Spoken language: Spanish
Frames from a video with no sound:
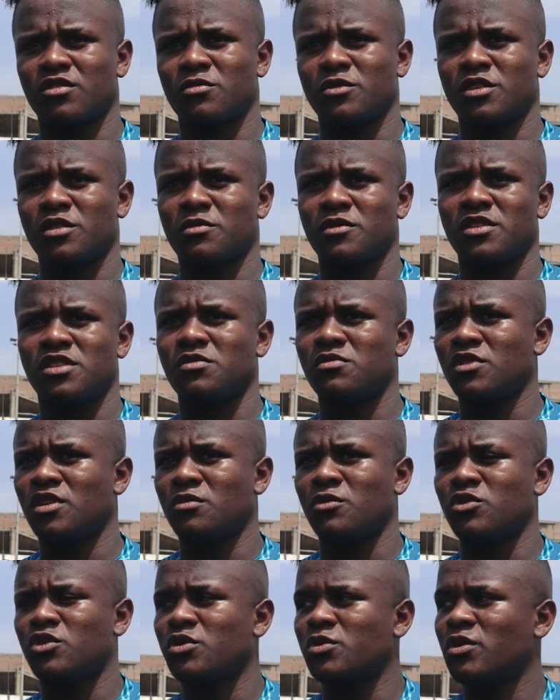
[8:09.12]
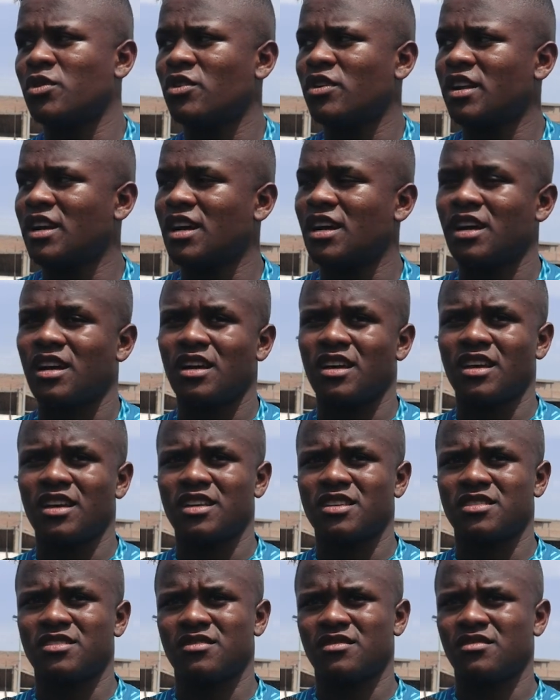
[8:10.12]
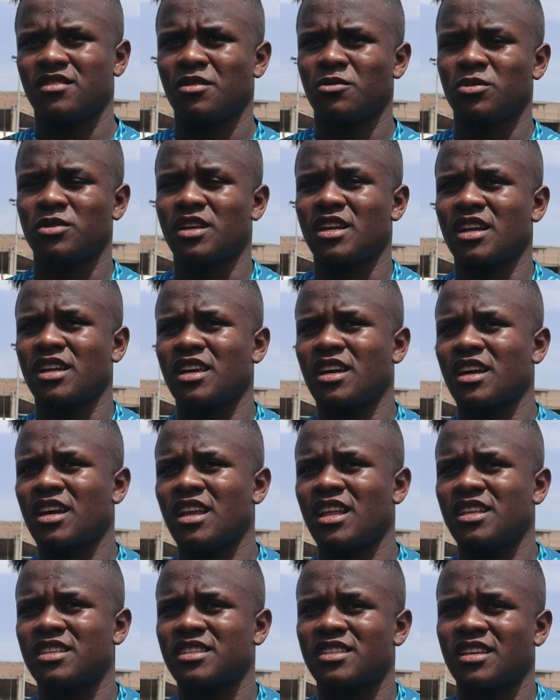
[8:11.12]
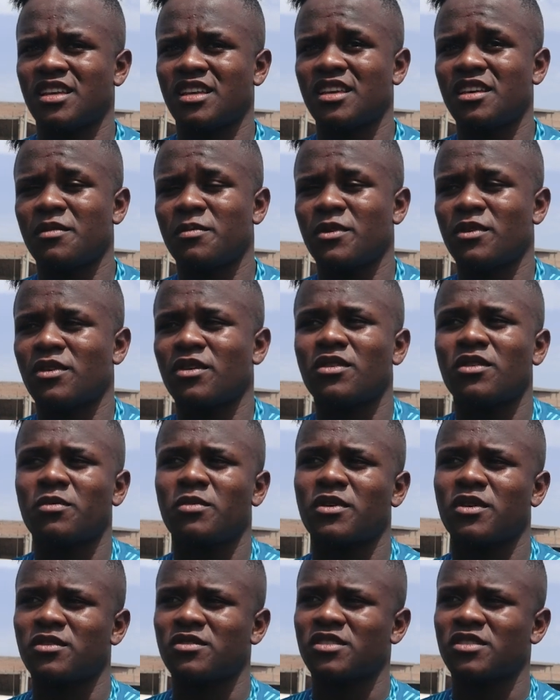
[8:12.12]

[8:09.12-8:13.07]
como siempre he dicho, de mucho bolo era es debutar aquí en Alianza y espero, espero